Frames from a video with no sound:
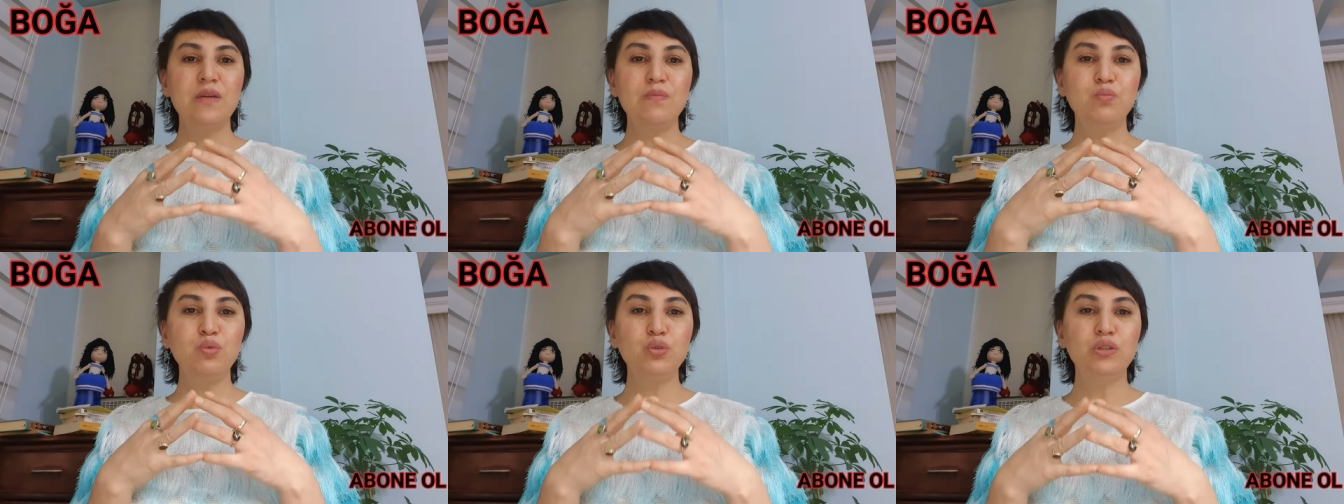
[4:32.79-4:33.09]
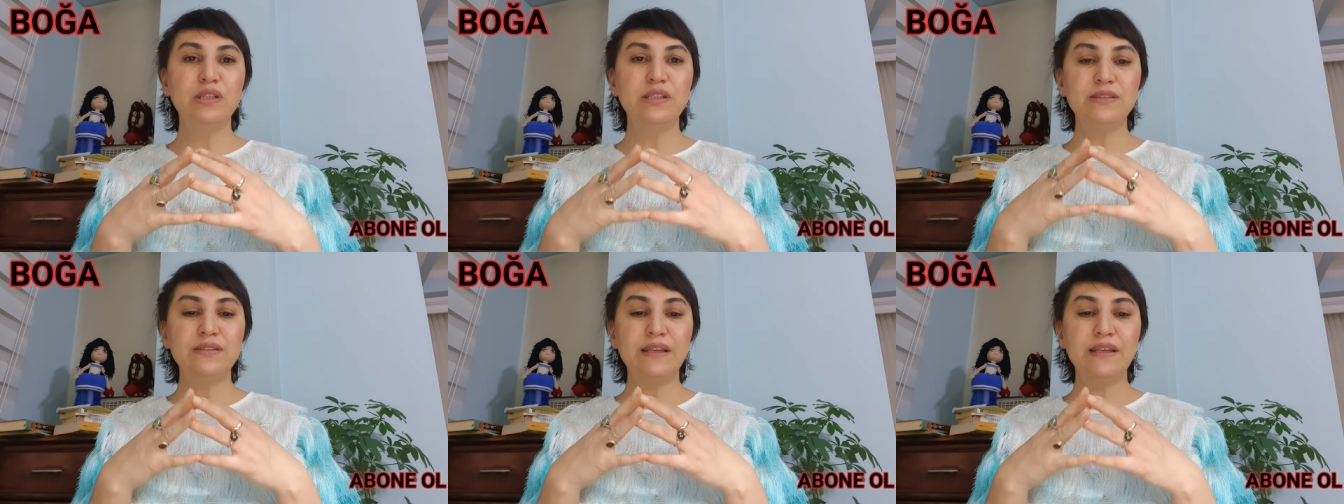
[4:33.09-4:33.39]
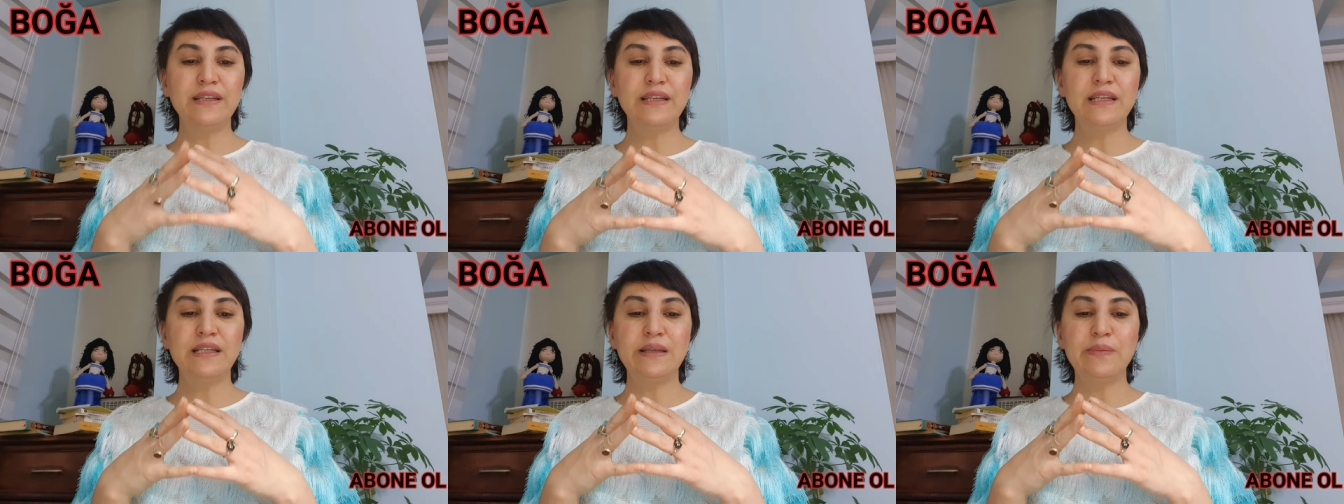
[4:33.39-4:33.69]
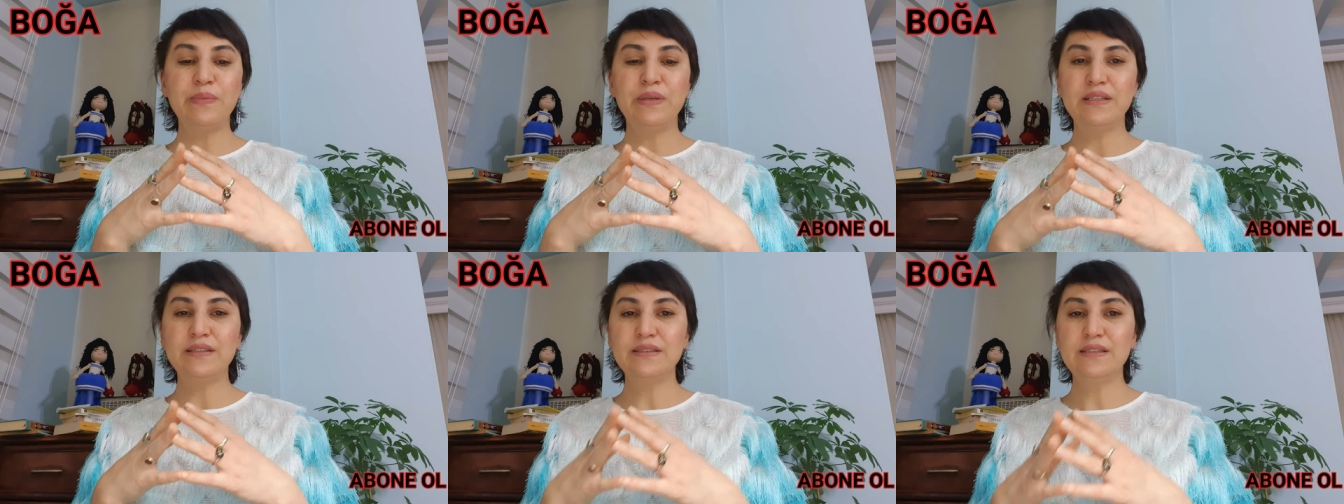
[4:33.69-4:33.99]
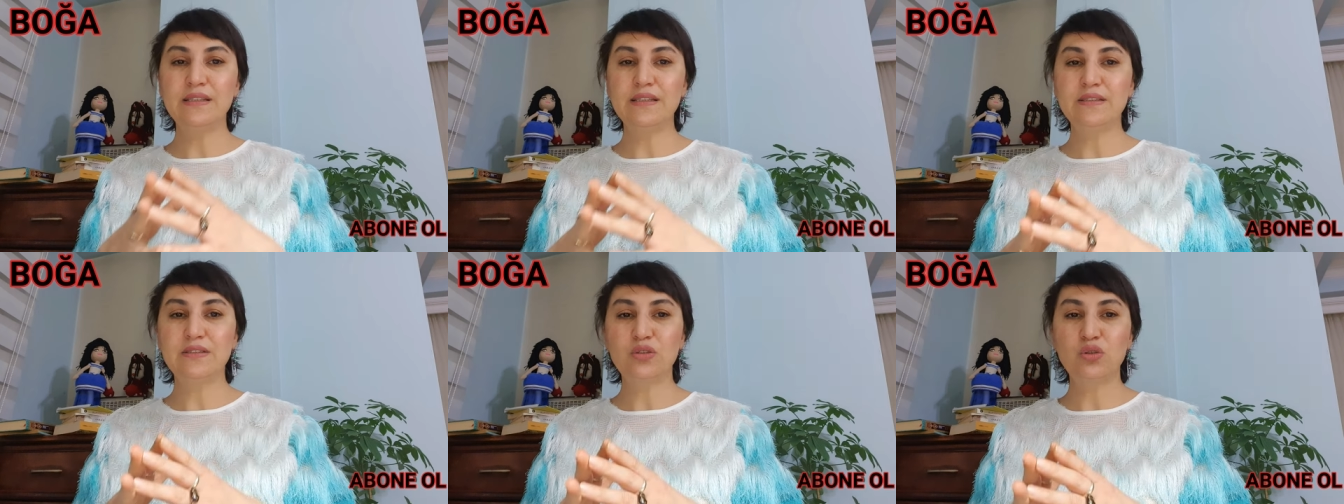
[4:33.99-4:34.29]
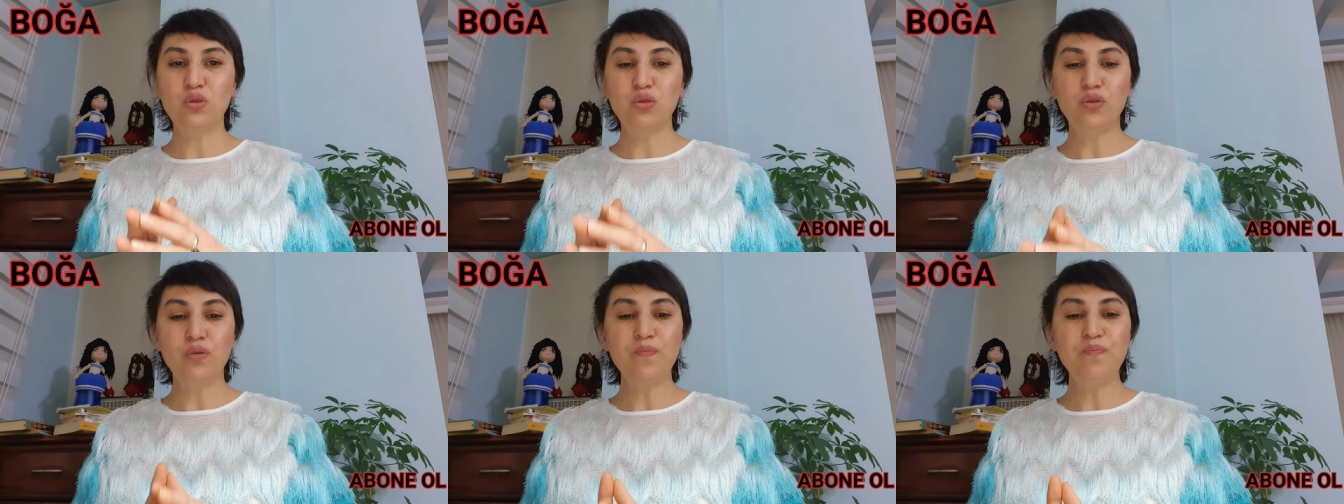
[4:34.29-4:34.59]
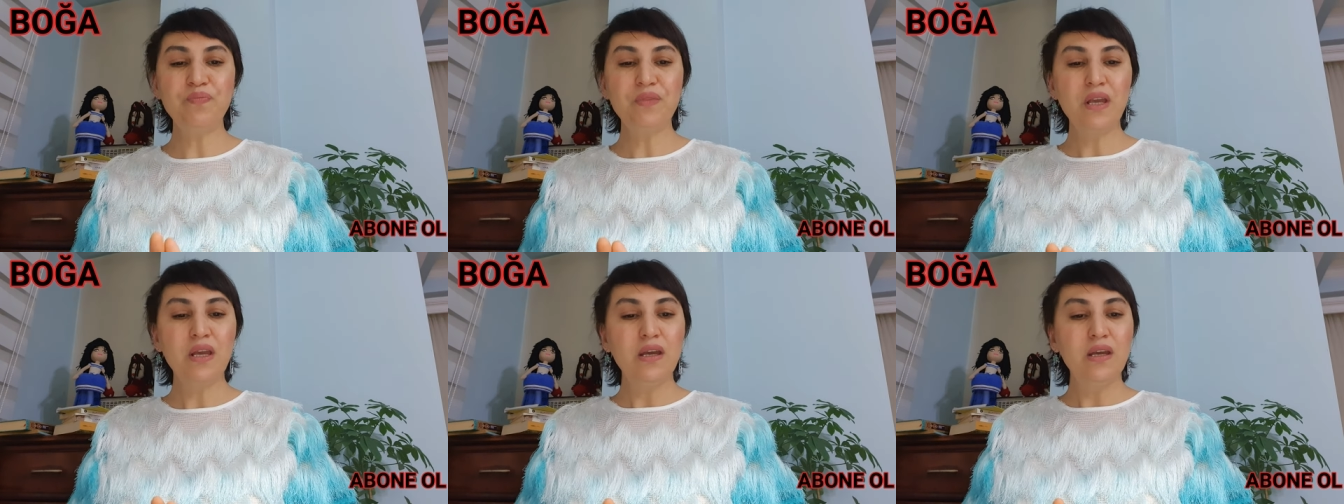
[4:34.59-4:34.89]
Bunları dengelemenizi istiyorum.